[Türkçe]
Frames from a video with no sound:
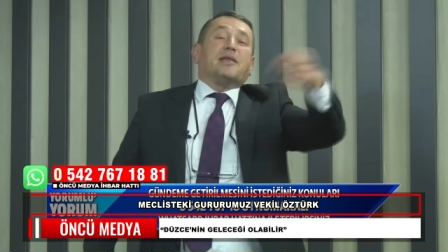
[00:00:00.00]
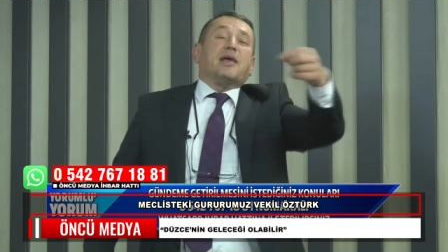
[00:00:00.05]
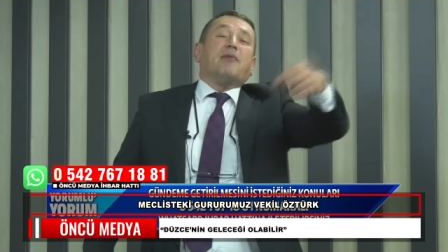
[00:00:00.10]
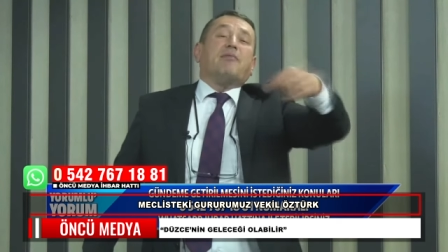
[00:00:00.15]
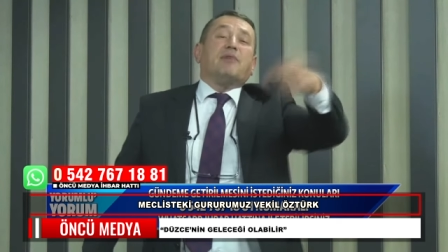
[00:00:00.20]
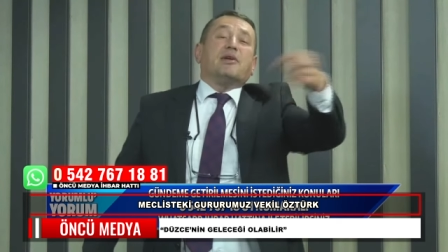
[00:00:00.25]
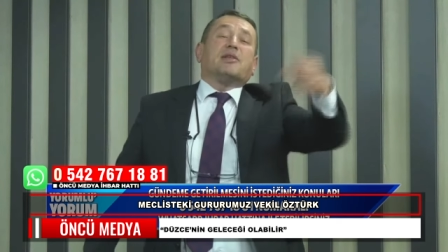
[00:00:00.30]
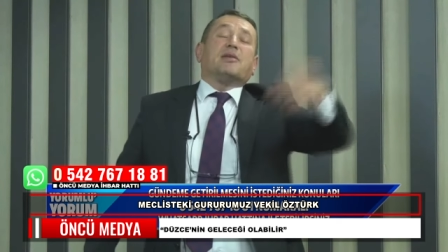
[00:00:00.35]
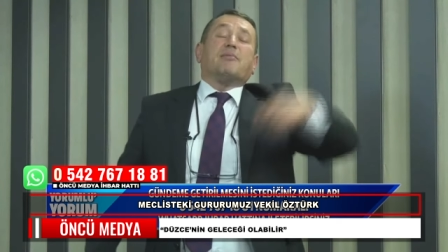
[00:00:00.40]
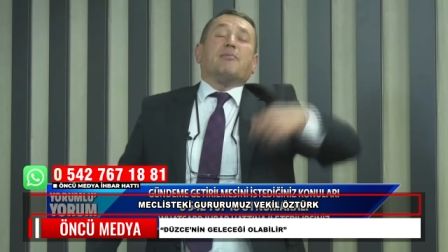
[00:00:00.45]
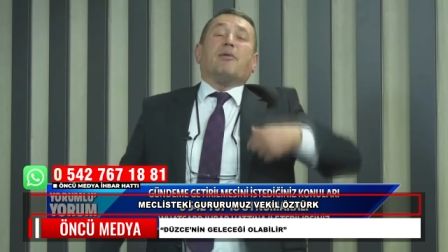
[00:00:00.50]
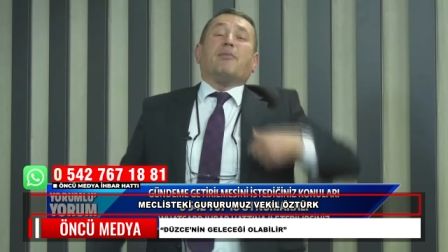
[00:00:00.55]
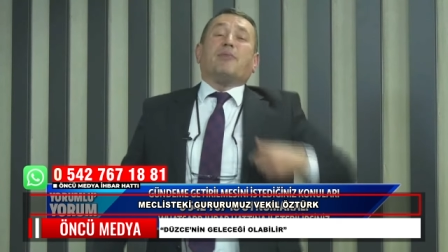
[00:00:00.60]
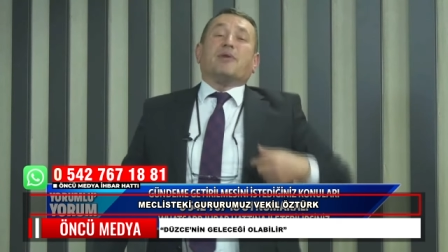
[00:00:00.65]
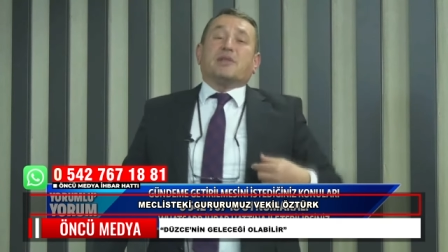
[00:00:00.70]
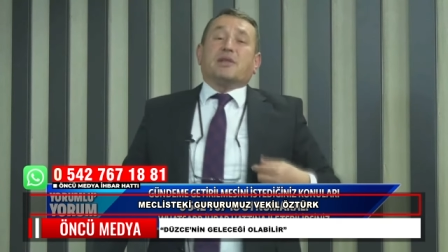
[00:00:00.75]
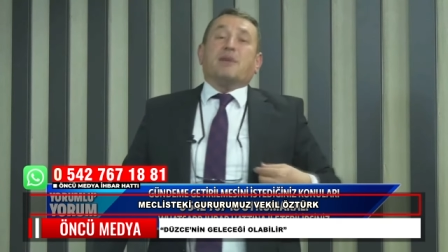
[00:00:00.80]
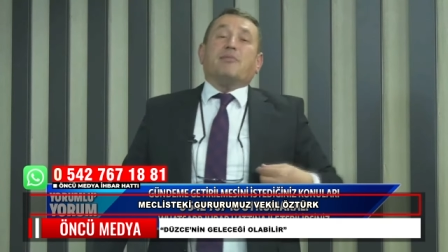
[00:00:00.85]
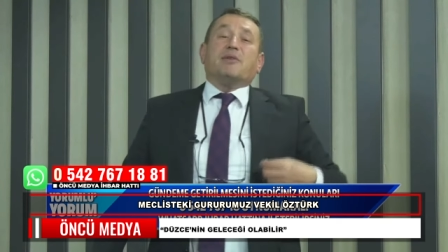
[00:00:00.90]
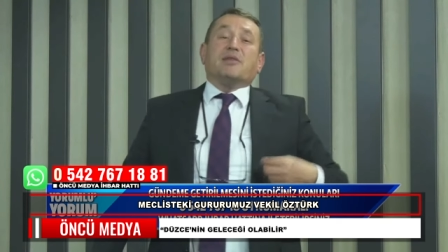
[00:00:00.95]
Devlete
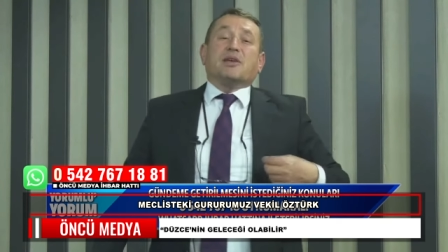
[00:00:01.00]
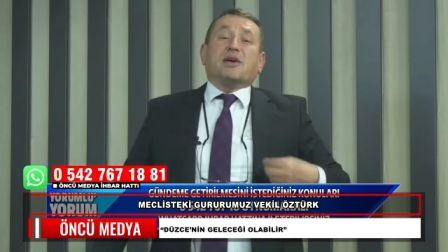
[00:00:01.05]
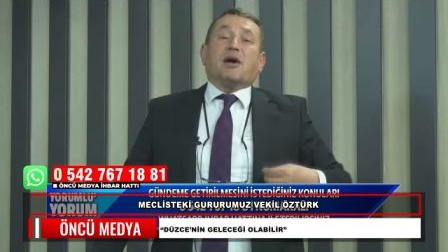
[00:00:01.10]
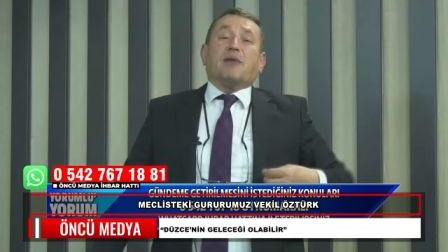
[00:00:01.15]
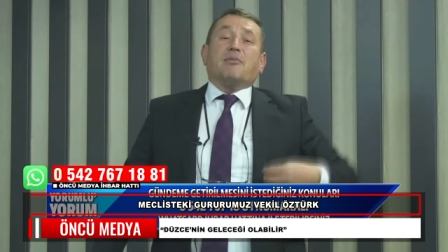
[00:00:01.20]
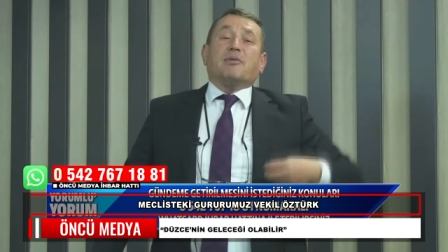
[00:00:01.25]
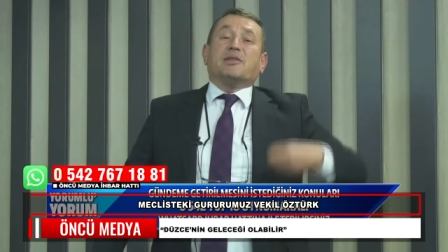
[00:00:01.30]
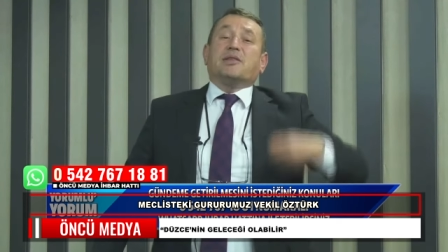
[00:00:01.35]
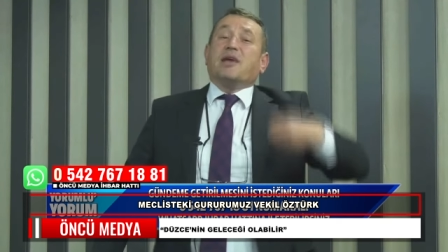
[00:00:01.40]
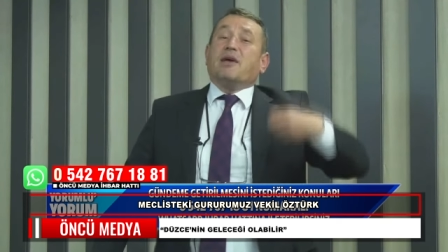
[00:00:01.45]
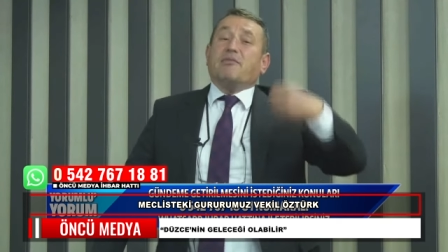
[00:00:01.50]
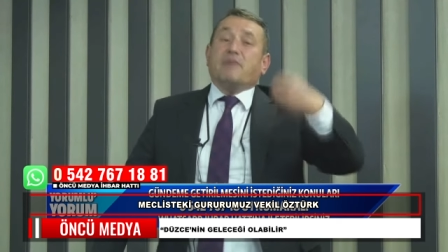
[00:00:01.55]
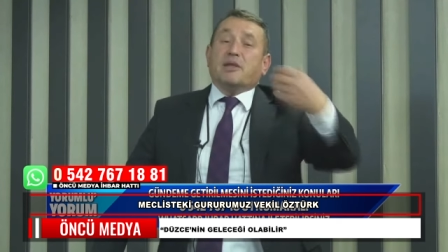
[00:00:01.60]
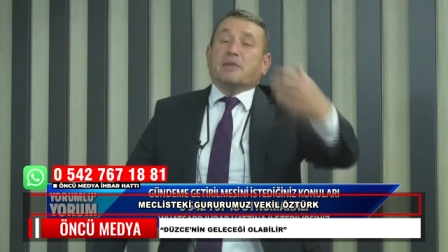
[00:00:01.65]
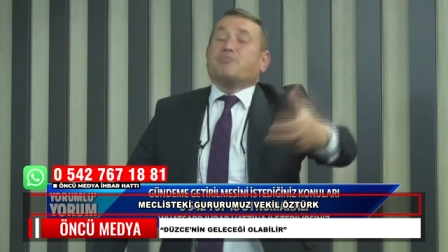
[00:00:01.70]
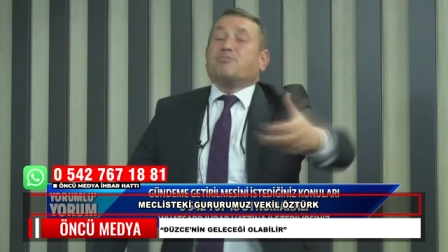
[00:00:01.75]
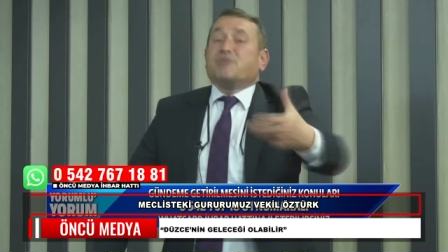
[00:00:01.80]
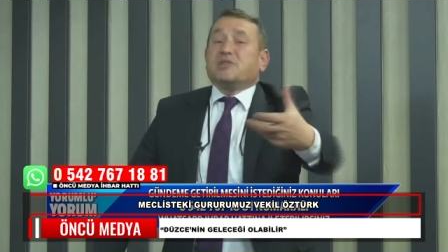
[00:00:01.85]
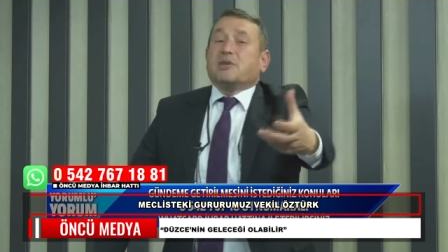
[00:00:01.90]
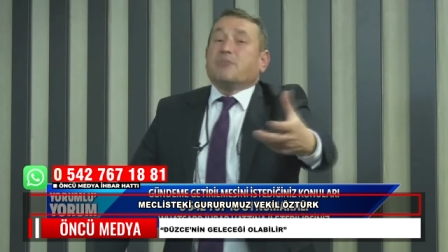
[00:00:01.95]
baba demedik ama
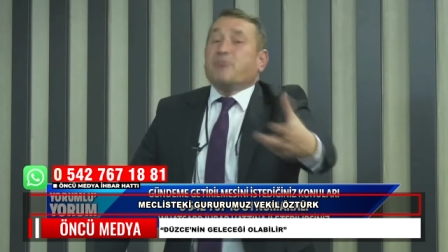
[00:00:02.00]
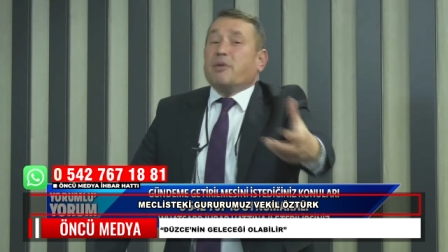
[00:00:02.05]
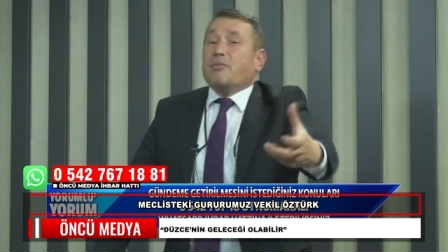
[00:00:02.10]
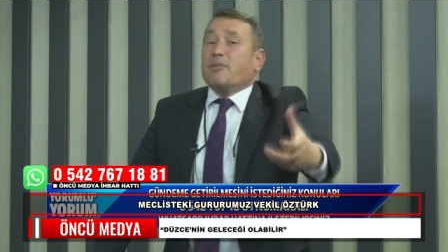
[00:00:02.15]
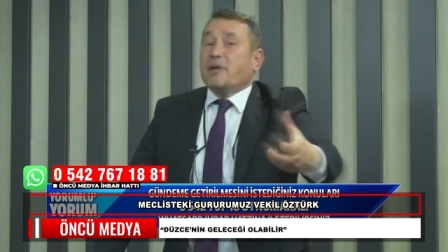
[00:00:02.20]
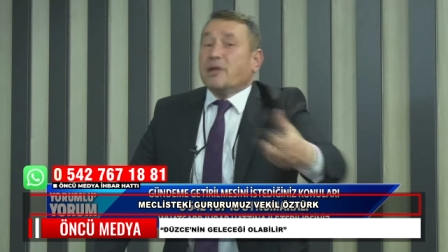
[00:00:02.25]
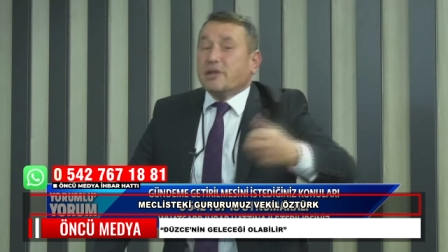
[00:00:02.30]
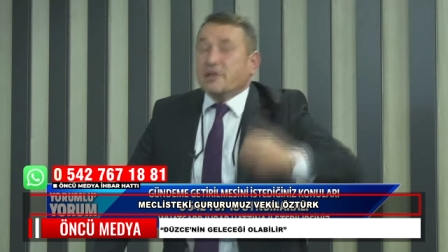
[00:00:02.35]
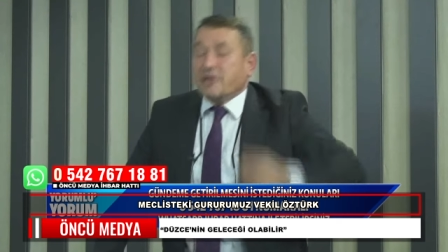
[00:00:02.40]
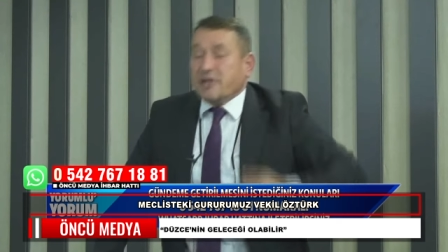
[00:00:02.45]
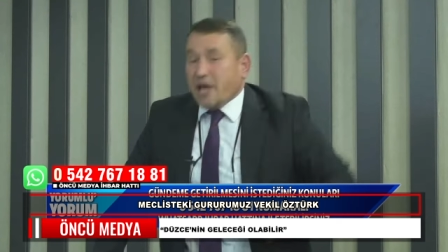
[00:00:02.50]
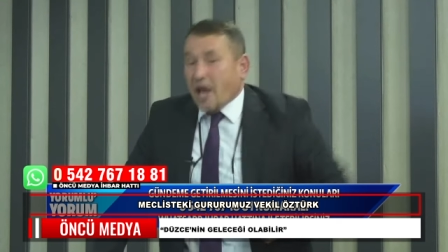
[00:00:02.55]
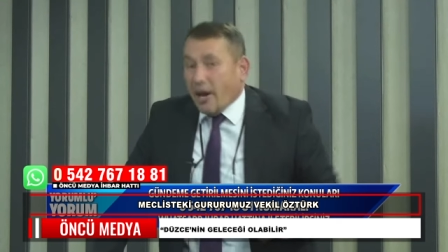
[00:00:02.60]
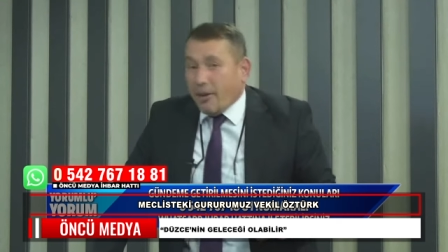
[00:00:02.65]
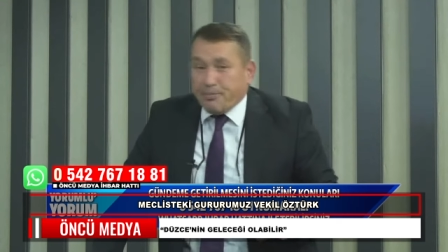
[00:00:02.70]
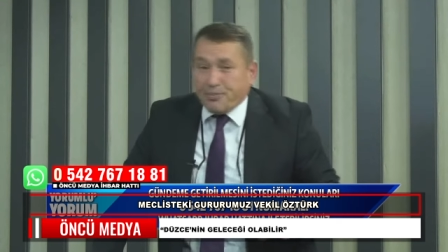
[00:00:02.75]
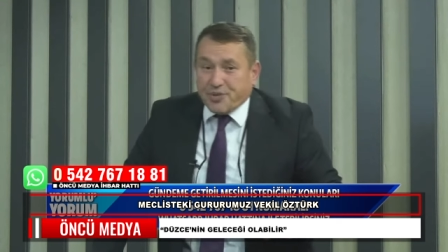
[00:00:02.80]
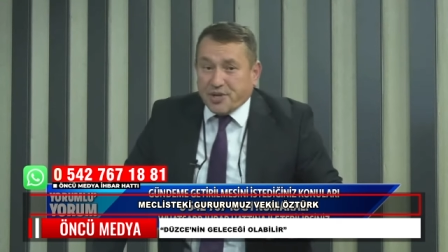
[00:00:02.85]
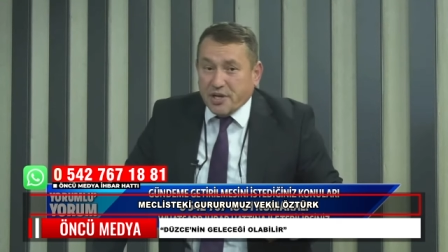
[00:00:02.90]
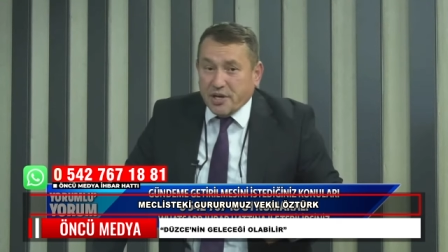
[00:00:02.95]
devlet bize babalığını
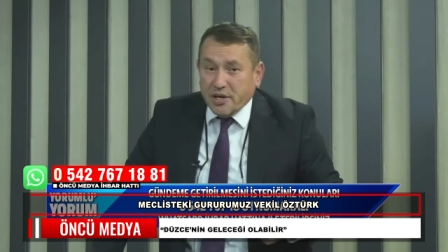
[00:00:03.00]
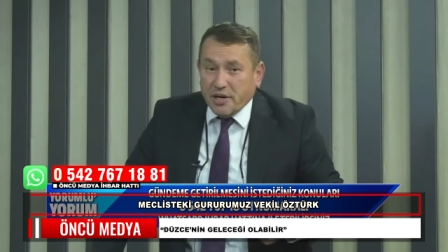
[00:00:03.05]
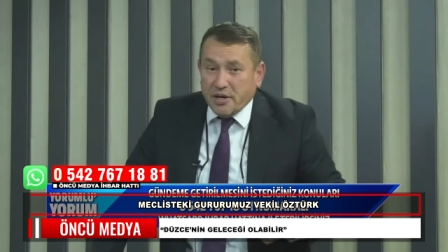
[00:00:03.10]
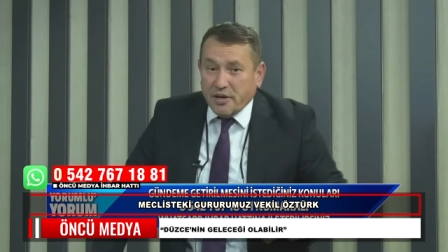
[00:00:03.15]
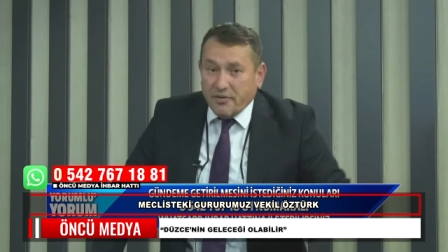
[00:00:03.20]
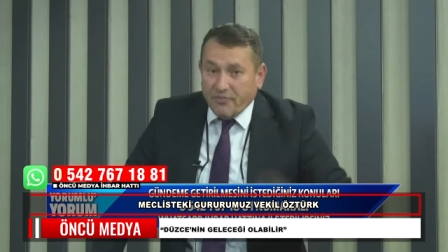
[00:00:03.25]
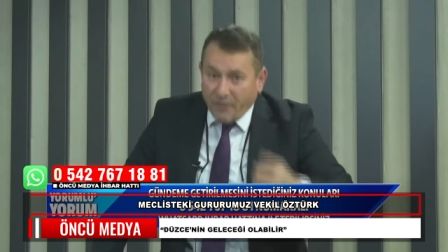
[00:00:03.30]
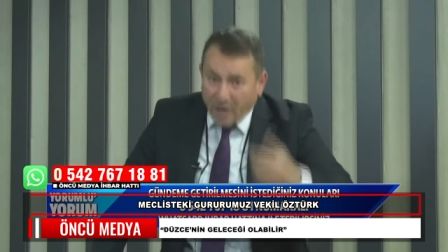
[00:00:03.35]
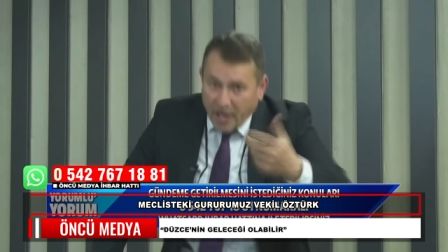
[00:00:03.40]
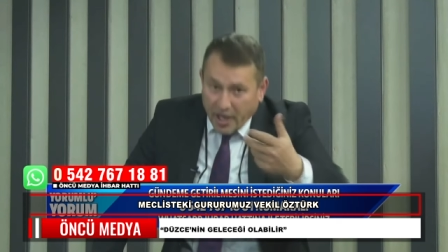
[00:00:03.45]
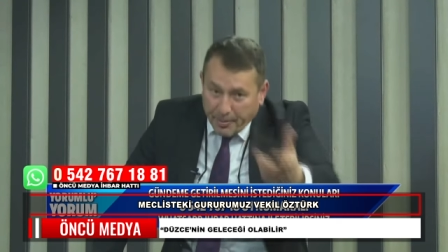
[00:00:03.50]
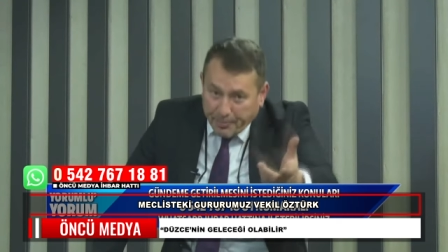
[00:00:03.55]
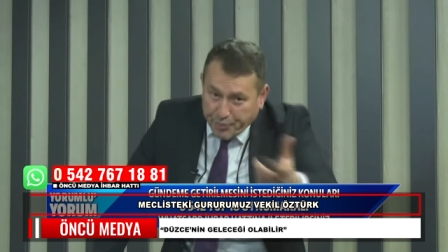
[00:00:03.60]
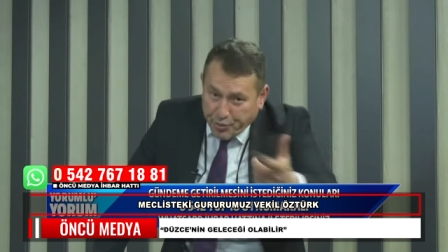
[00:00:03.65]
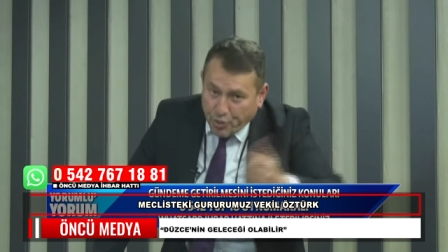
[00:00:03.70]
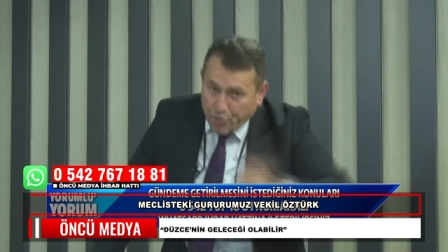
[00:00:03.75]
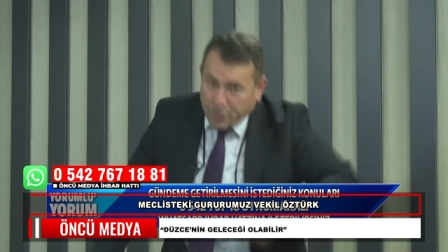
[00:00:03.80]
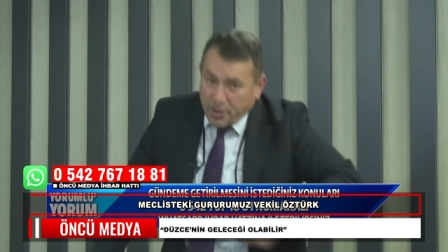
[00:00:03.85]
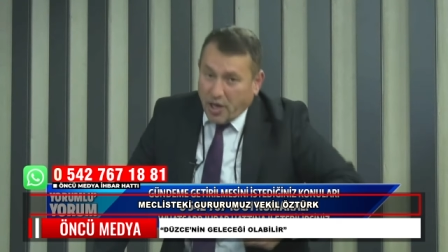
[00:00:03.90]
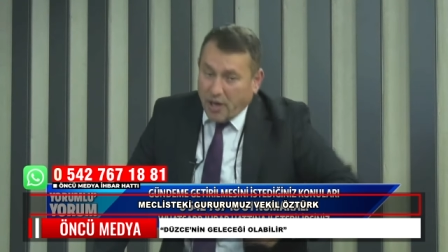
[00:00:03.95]
yaptı. Ve
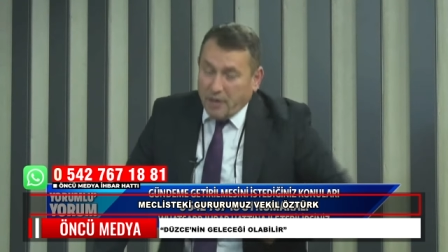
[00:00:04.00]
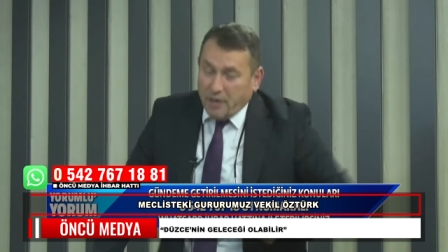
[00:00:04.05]
yapıyor da.